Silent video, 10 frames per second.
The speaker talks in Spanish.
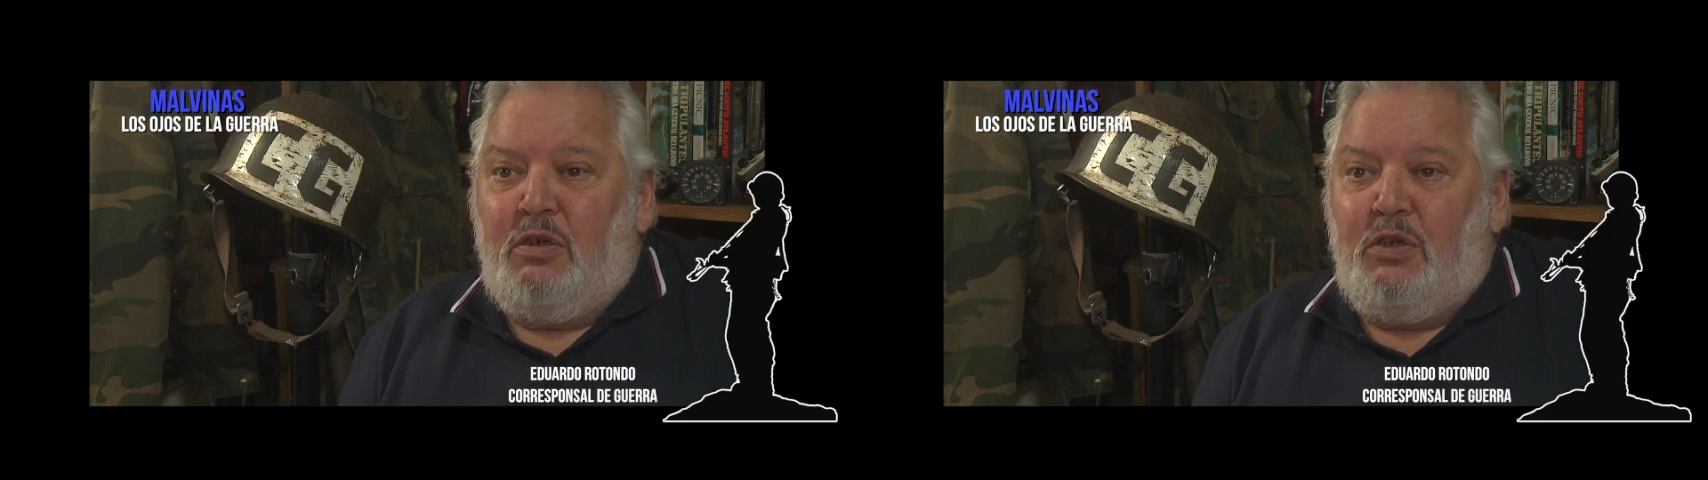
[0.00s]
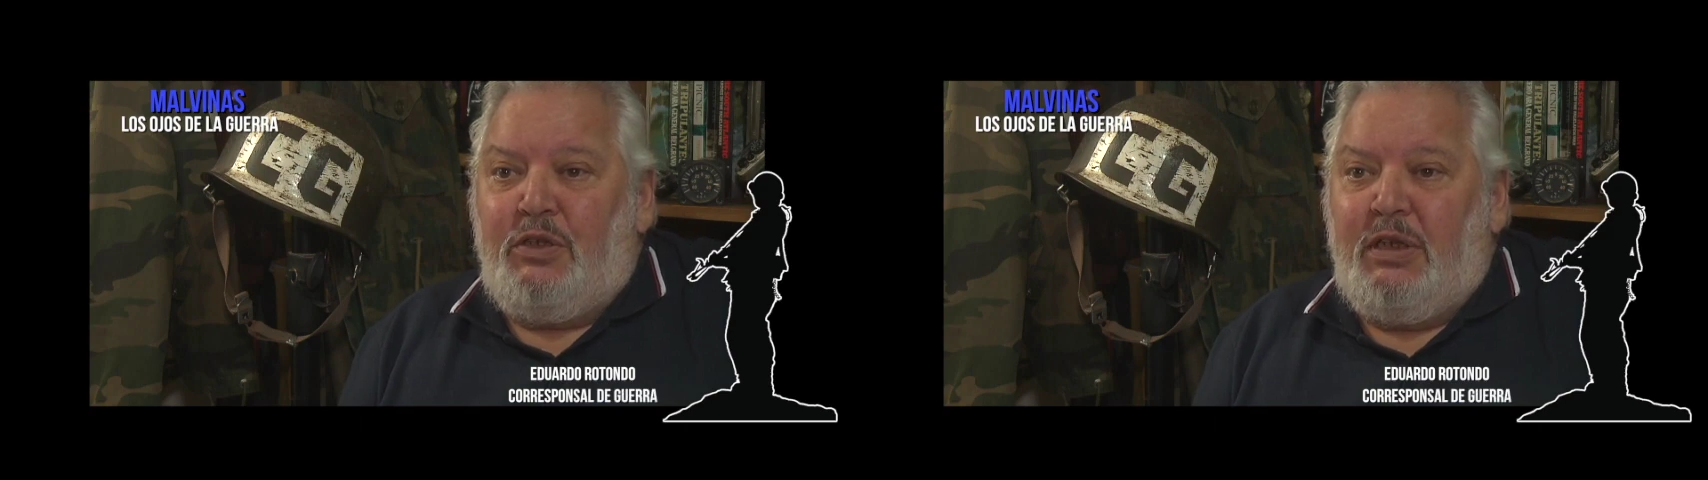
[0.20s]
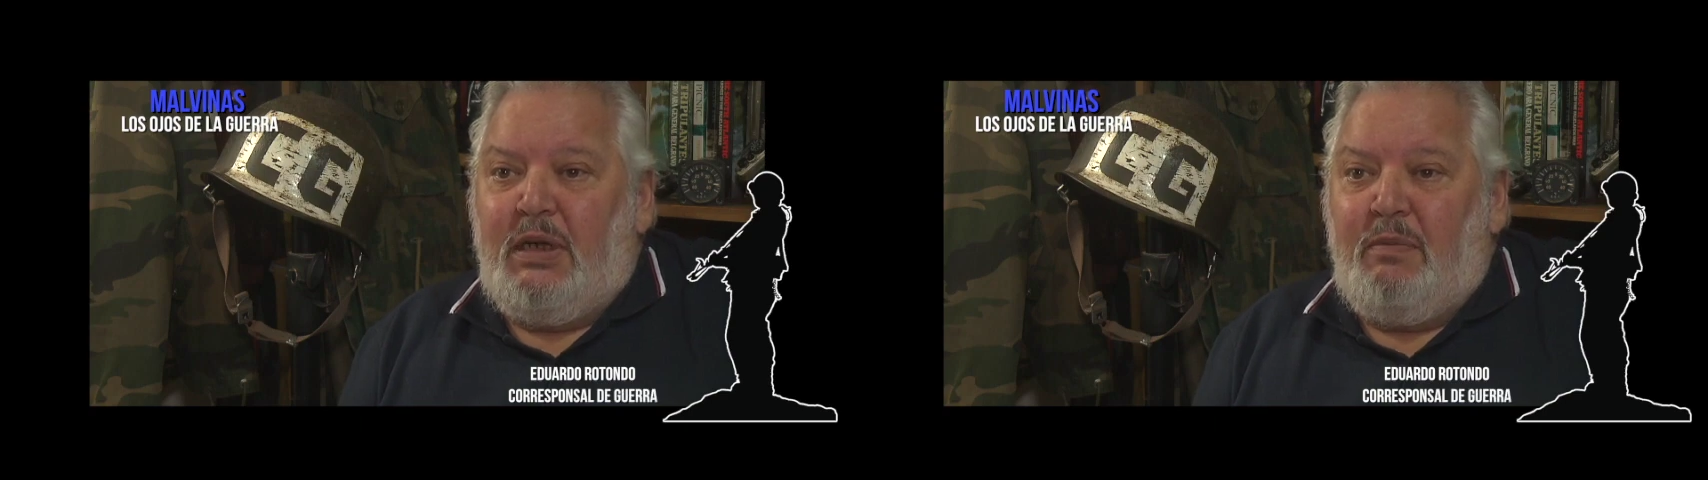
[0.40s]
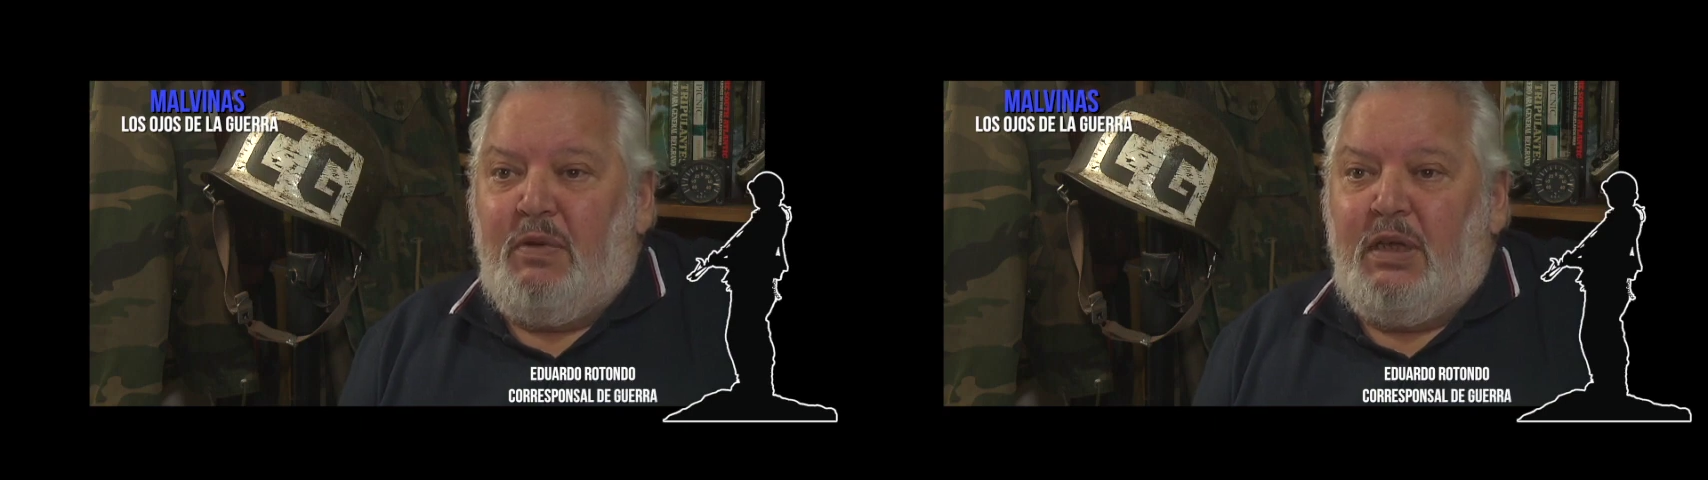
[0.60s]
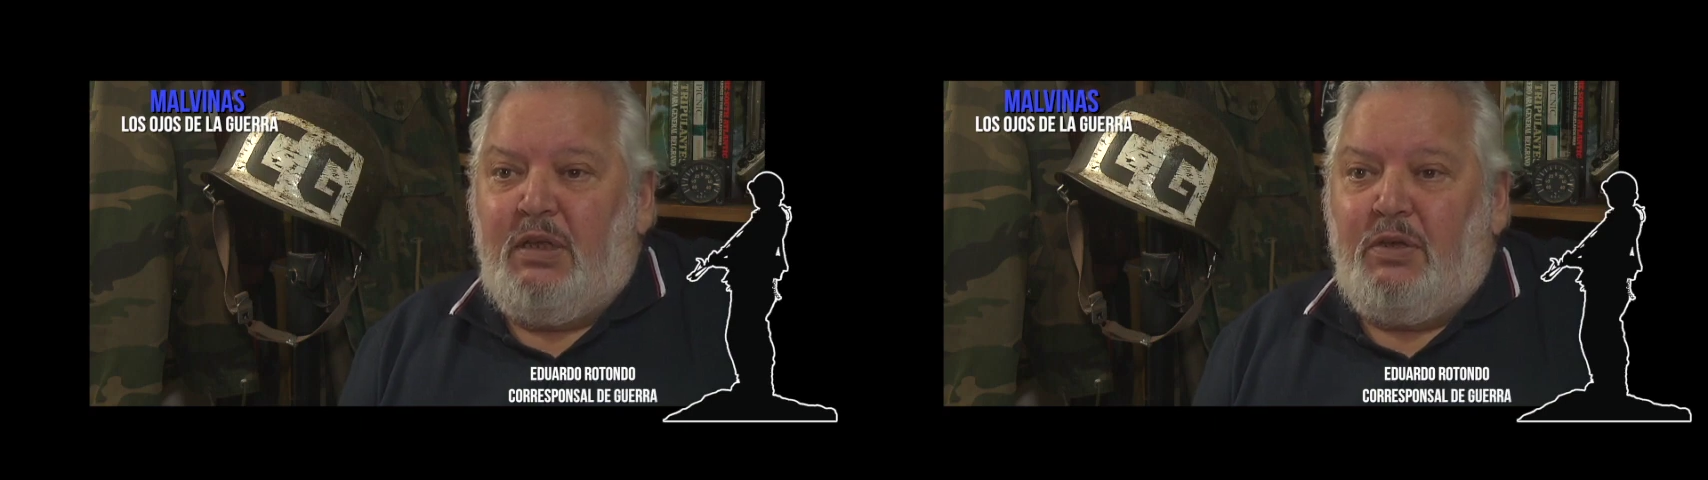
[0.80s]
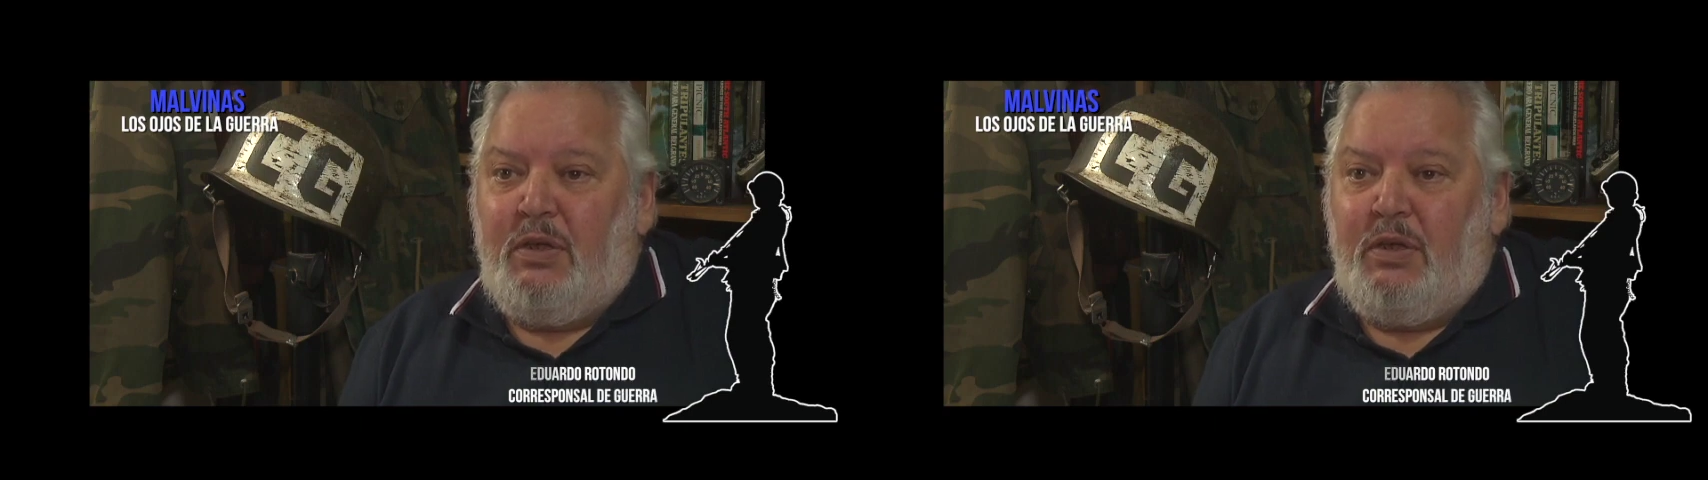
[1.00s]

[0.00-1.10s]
no tiene miedo,